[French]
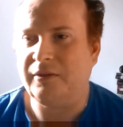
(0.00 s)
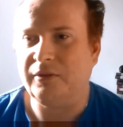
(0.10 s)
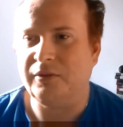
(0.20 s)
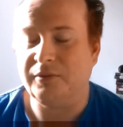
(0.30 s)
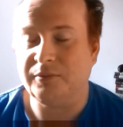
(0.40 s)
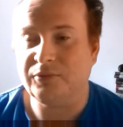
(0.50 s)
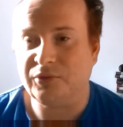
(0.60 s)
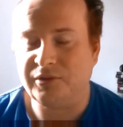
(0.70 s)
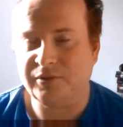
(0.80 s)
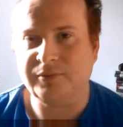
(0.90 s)
et
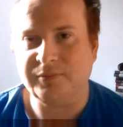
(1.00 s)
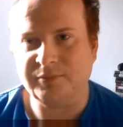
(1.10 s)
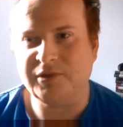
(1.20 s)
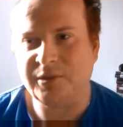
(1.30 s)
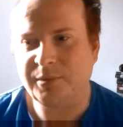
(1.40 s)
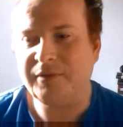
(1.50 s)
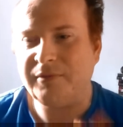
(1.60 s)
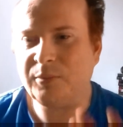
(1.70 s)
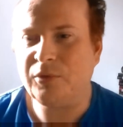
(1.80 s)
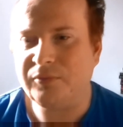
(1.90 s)
euh, euh, j'aimerais
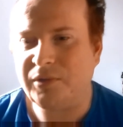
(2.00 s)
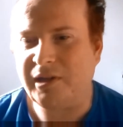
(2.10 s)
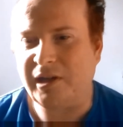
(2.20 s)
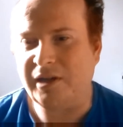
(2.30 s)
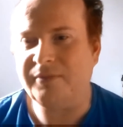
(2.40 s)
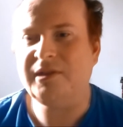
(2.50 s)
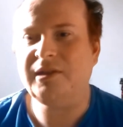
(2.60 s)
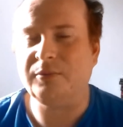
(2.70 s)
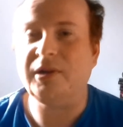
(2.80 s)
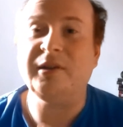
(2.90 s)
vraiment voir à
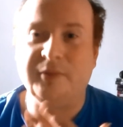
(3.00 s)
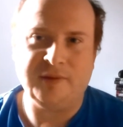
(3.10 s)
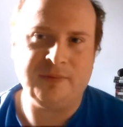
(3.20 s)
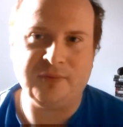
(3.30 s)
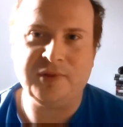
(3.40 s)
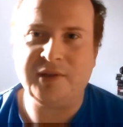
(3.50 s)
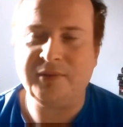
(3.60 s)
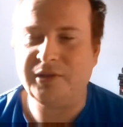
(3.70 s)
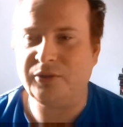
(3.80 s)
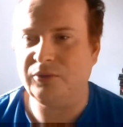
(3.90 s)
l'avenir ouais, il faut
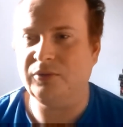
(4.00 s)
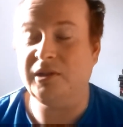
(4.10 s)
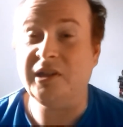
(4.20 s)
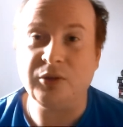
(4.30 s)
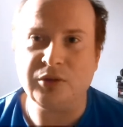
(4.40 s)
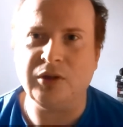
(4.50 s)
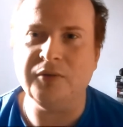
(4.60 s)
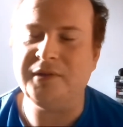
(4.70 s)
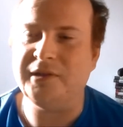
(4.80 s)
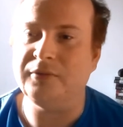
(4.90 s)
savoir qu'il est
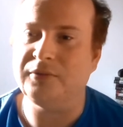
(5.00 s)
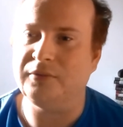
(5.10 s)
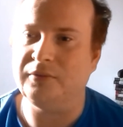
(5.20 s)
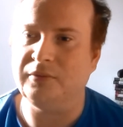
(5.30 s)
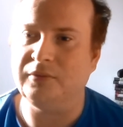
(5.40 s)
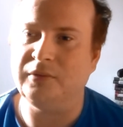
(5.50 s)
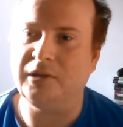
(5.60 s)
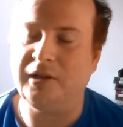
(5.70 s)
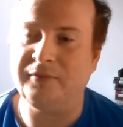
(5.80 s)
encore en vie non,